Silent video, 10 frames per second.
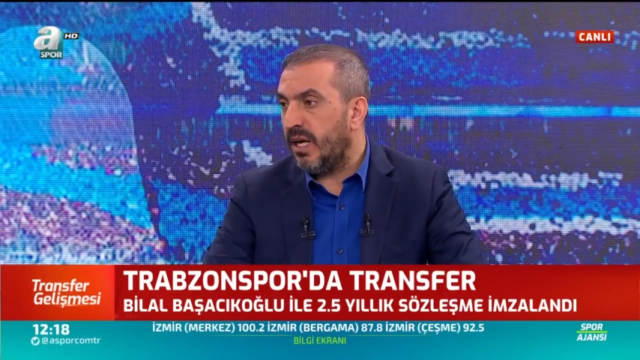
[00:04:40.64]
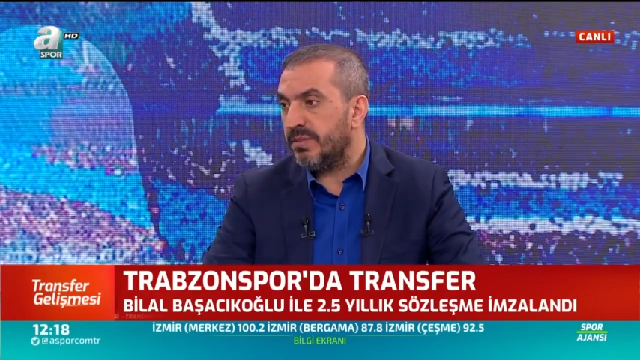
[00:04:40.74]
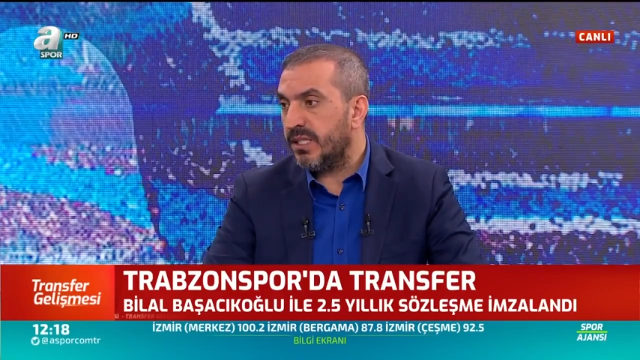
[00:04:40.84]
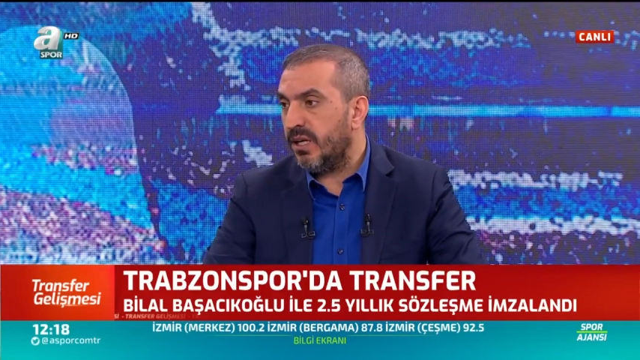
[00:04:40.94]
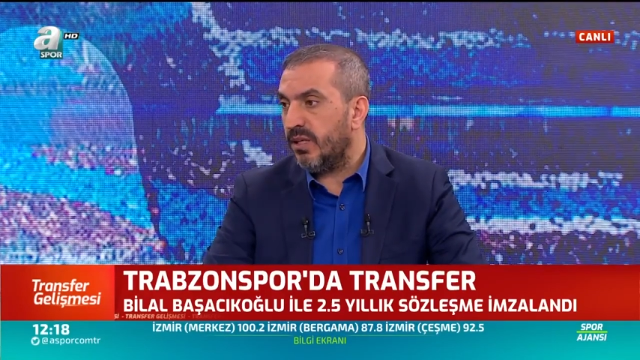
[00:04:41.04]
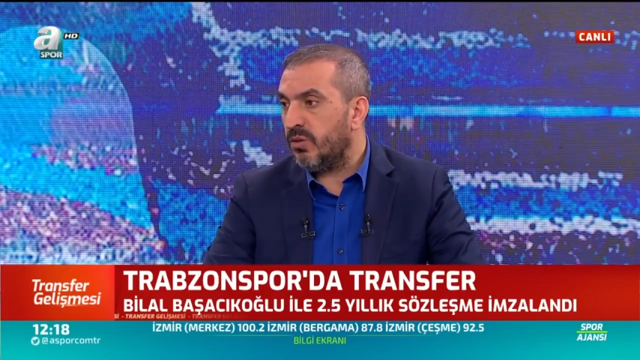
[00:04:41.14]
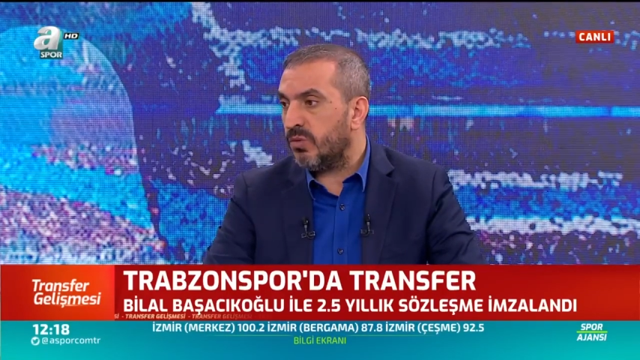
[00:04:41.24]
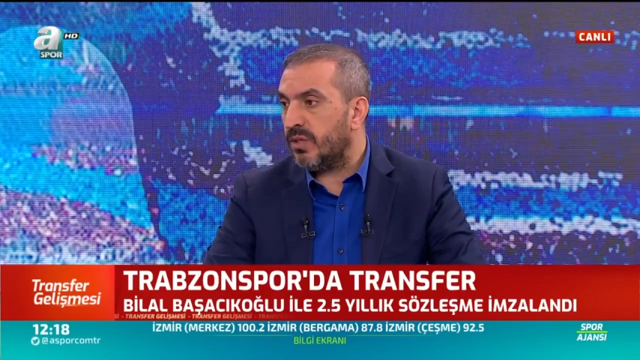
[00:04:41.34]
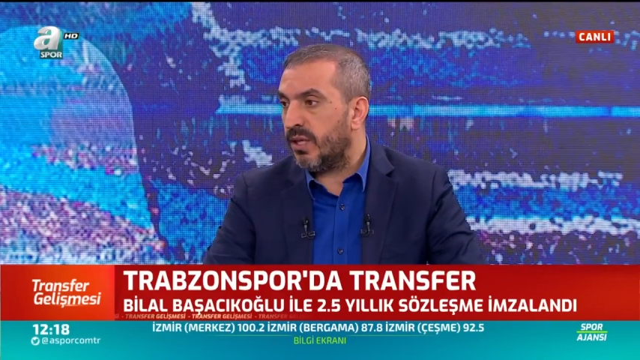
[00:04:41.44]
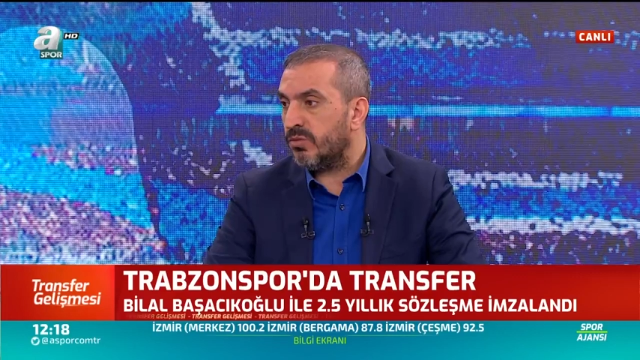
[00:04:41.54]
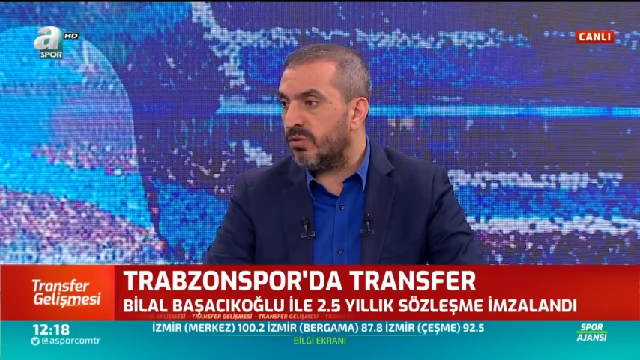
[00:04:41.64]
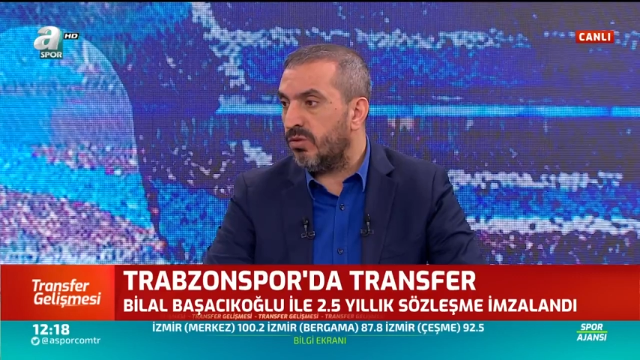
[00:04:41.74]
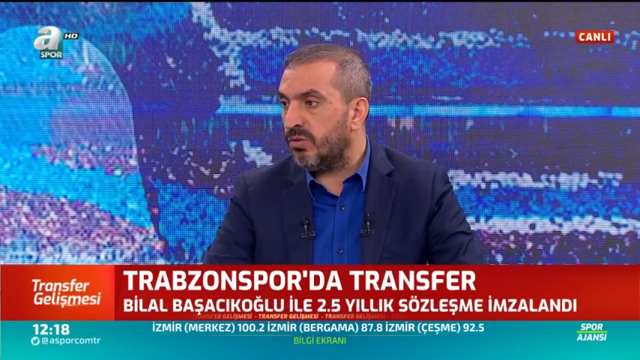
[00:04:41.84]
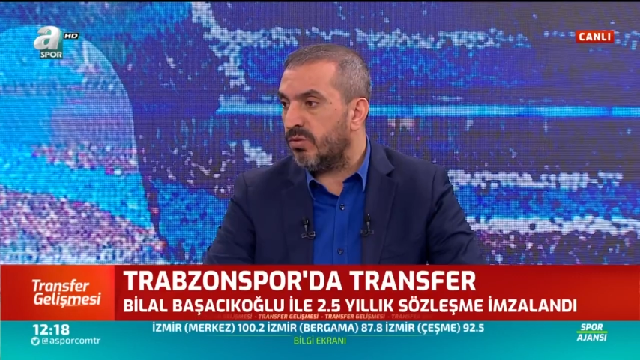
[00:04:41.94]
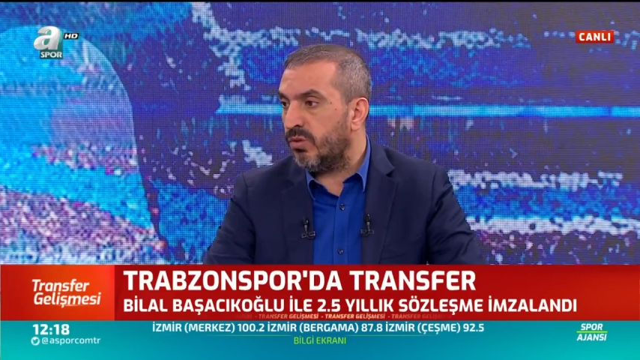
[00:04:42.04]
Hem sağ önde hem
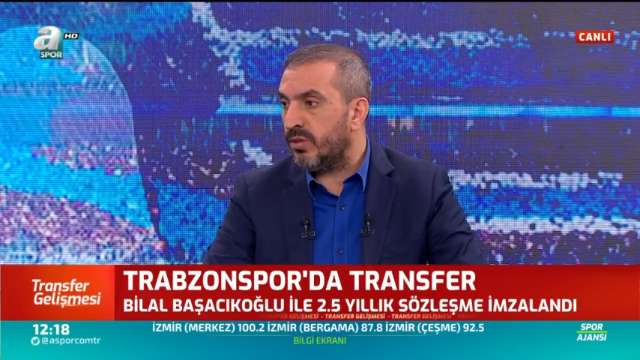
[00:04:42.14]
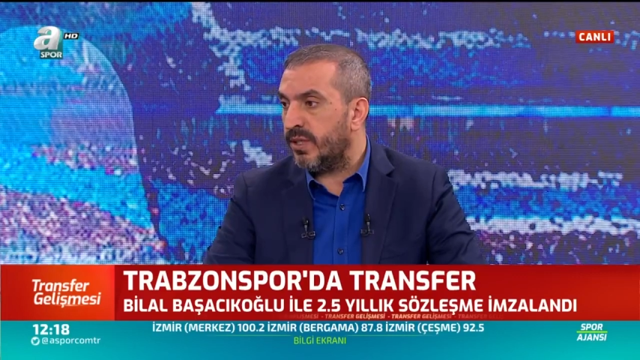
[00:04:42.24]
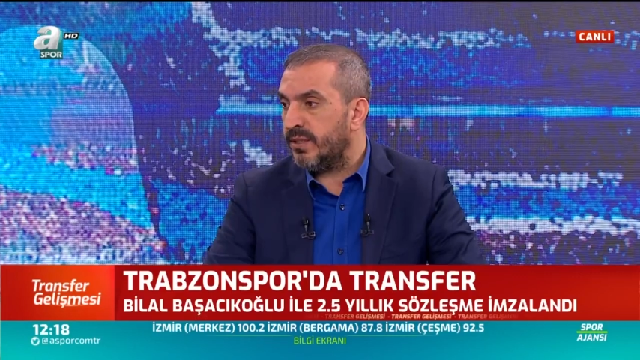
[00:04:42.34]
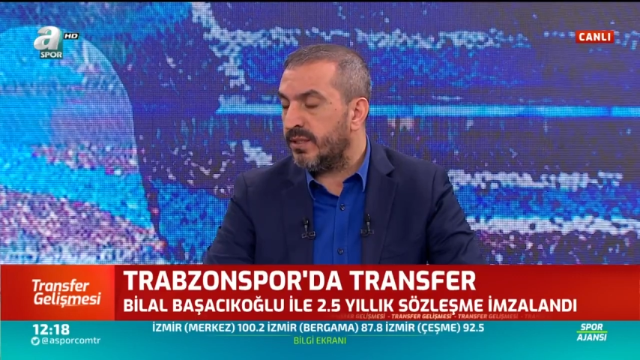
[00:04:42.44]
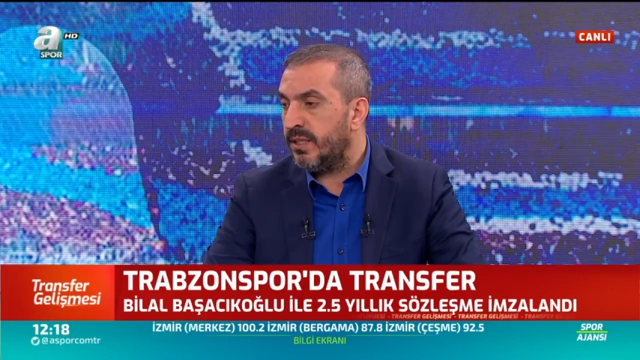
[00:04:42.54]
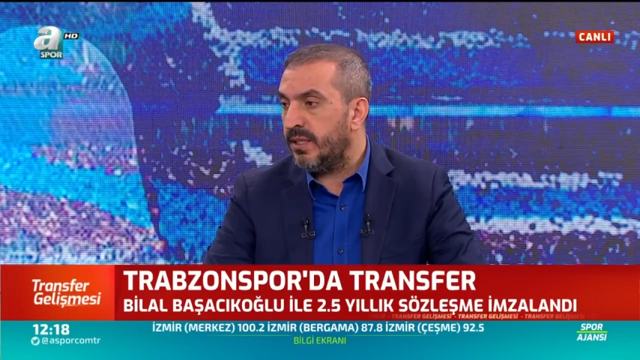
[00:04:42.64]
sol önde oynar.